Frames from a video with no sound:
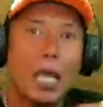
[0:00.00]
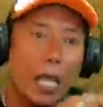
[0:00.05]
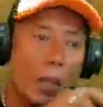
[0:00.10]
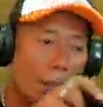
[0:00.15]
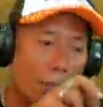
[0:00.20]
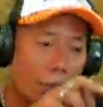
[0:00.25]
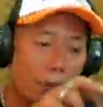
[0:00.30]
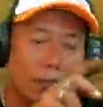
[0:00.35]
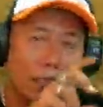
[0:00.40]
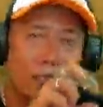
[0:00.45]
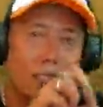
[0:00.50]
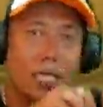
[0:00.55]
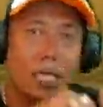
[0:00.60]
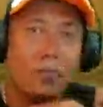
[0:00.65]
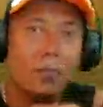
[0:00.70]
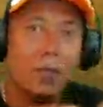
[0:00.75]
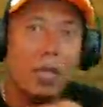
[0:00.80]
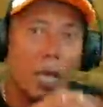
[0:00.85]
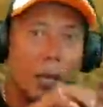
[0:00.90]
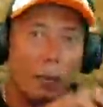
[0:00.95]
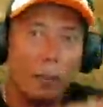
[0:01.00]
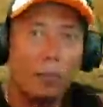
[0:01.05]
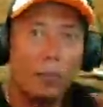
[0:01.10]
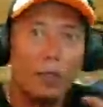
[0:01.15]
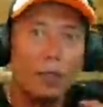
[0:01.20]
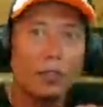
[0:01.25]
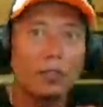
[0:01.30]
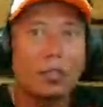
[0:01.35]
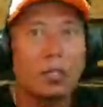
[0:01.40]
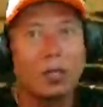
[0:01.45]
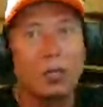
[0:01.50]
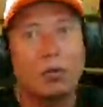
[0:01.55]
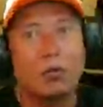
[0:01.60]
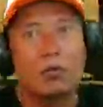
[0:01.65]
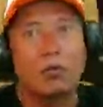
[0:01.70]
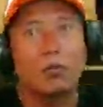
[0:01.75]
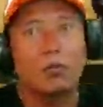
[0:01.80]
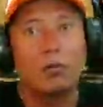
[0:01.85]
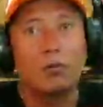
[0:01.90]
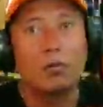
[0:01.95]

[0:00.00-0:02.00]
hampir sama hampir draw.